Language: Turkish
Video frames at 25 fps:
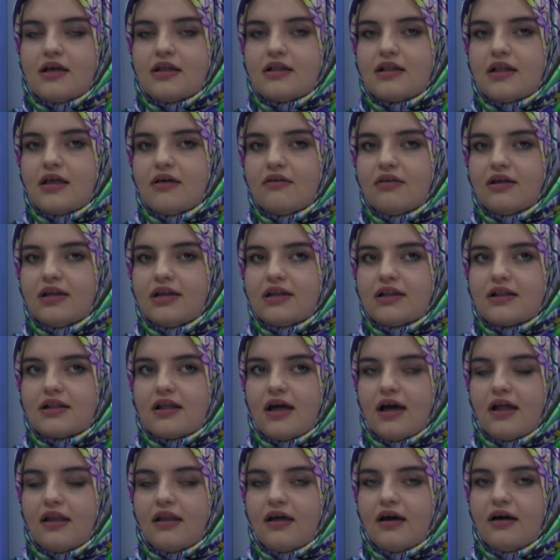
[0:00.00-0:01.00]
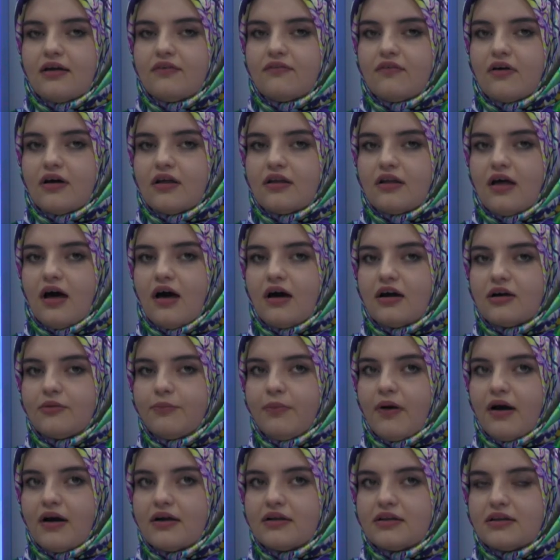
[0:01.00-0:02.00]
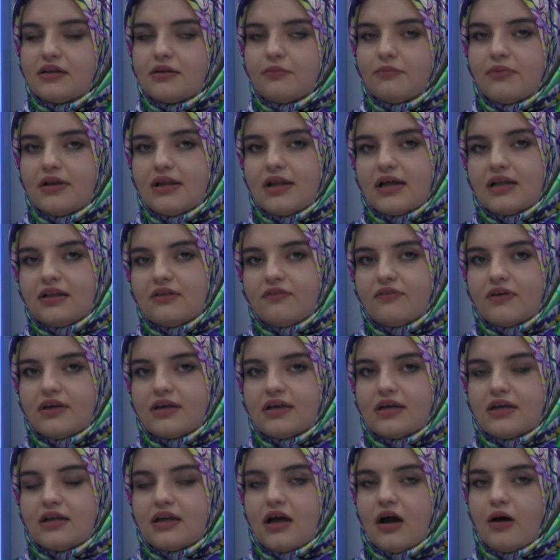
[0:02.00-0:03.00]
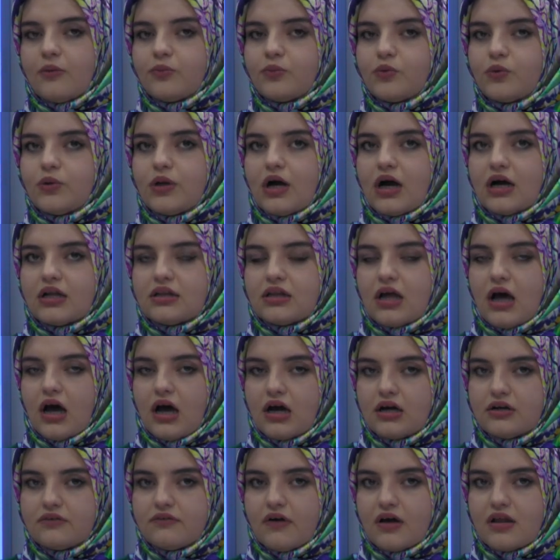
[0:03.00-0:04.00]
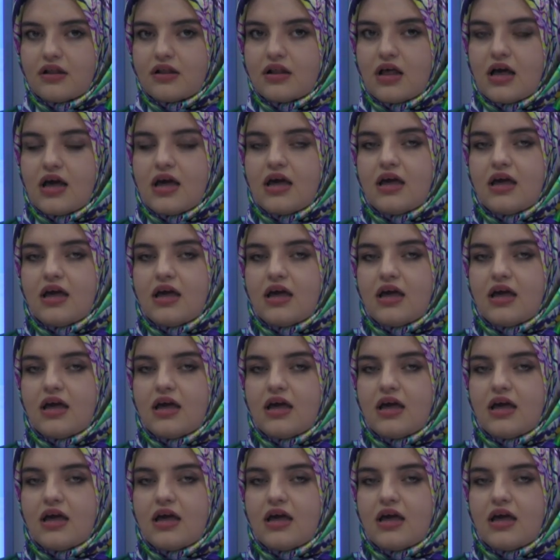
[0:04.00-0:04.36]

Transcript: Sevgili izleyenler, Van AK Parti Milletvekili Abdullah Arvaz,